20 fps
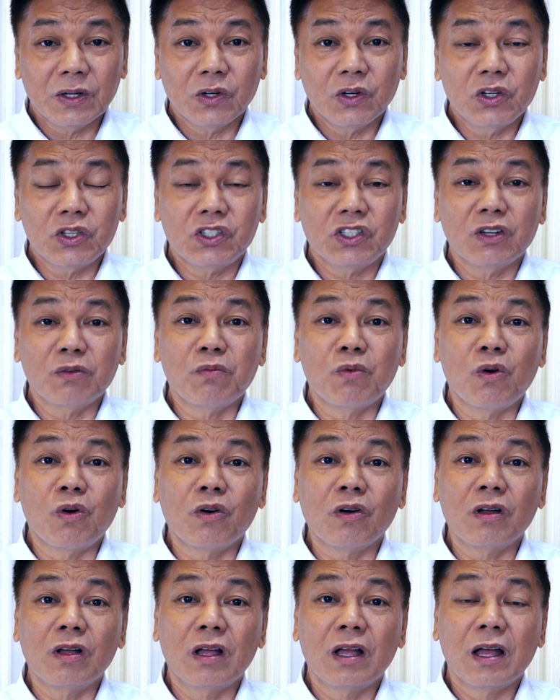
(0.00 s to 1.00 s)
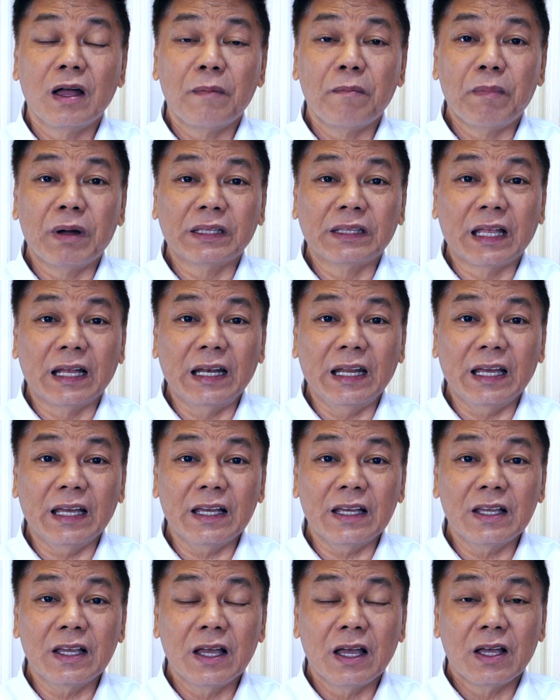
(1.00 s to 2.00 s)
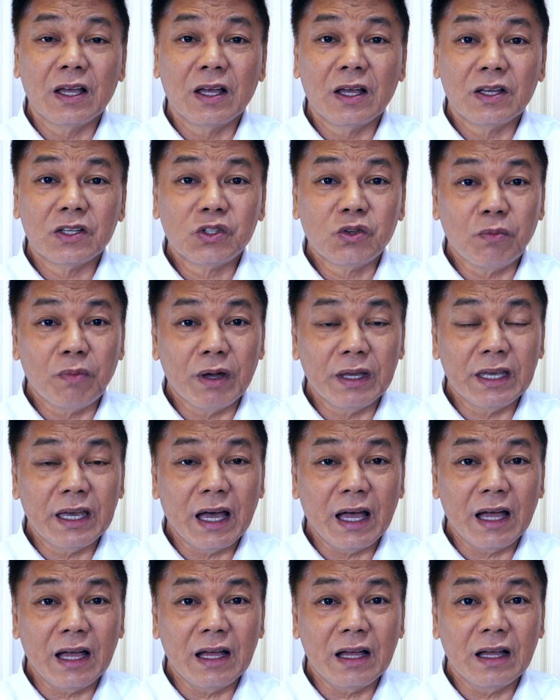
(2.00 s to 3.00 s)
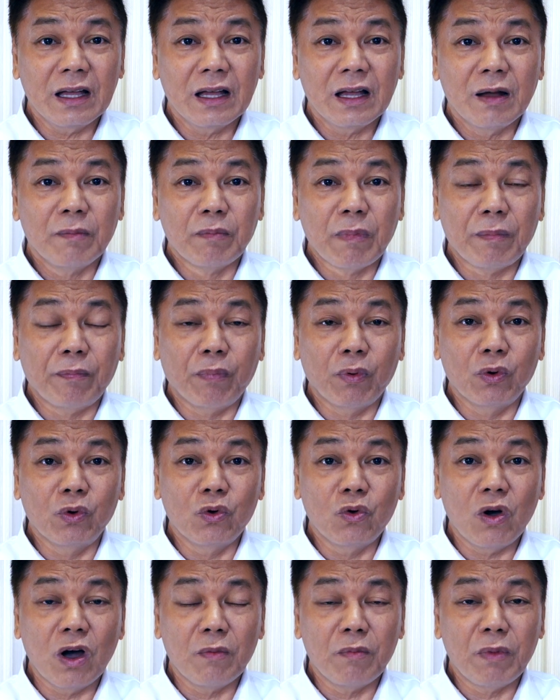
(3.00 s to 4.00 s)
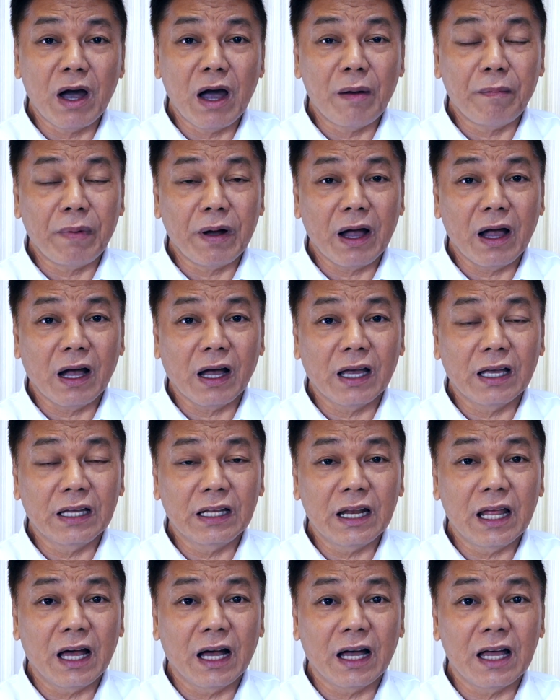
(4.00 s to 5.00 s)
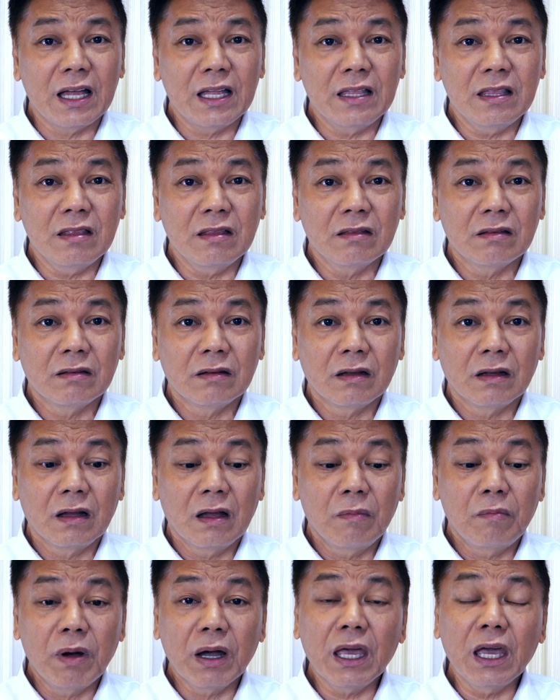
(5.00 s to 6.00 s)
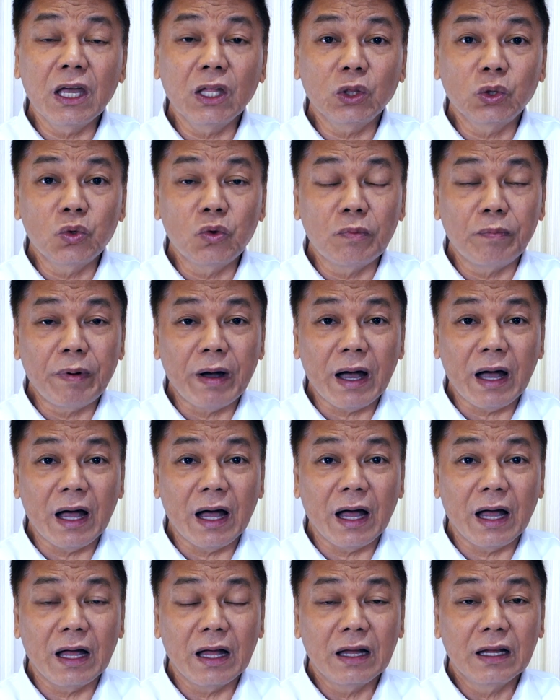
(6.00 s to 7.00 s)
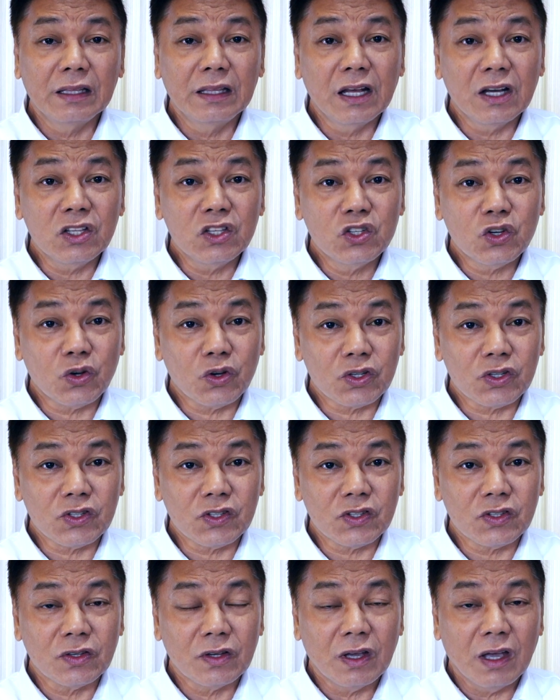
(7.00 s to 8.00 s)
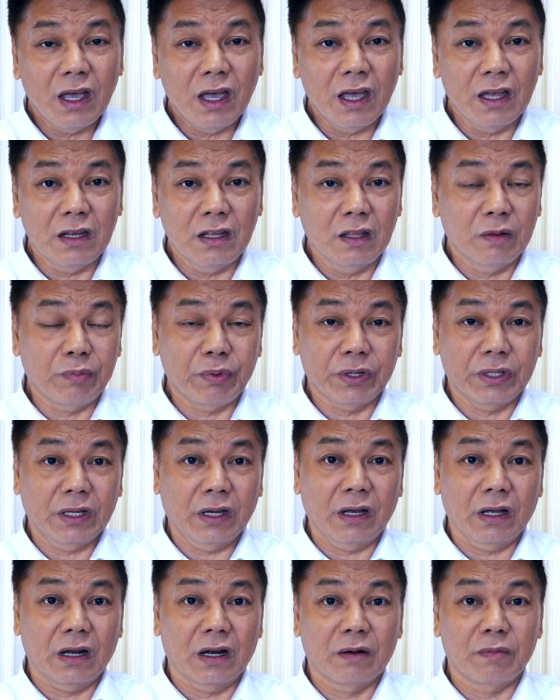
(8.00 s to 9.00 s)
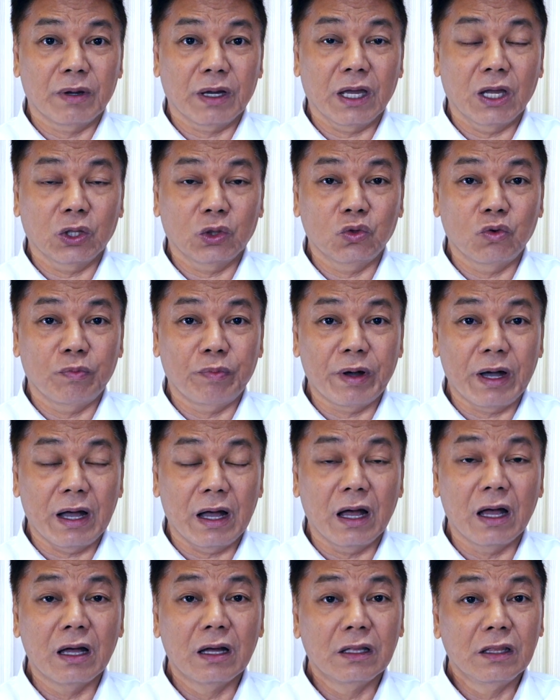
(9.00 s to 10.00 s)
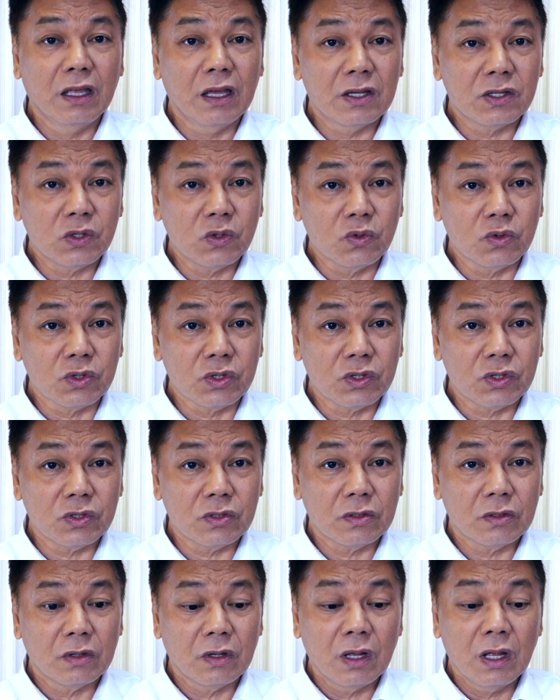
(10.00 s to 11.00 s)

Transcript: Gusto mong madaling sumaya, mapuno ang mga pangangailangan. Maging tupa ka ng Diyos. And in particular, maging tupa ka ni Jesus.